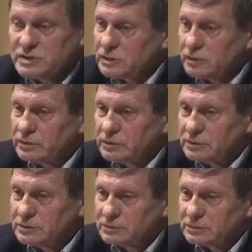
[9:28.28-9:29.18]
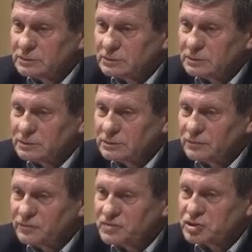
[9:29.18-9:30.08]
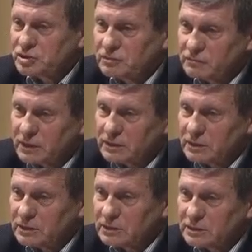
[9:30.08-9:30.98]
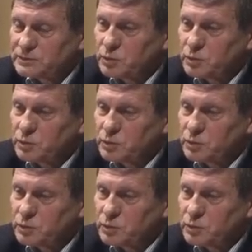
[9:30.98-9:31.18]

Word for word: epizody wstrzykiwania